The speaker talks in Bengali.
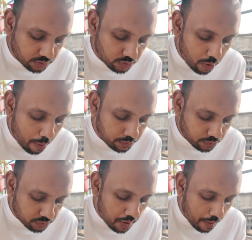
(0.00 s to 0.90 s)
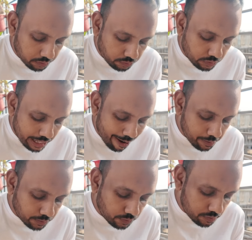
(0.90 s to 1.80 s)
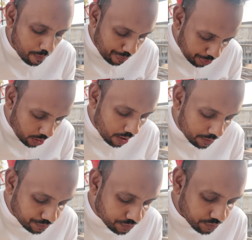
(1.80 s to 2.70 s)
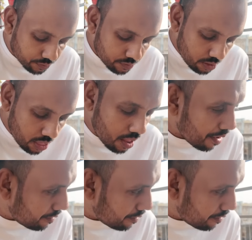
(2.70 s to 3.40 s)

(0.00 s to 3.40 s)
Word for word: সব কিছু মানে মনে হচ্ছে প্রথম দেখতেছি চিকচিক করতেছে না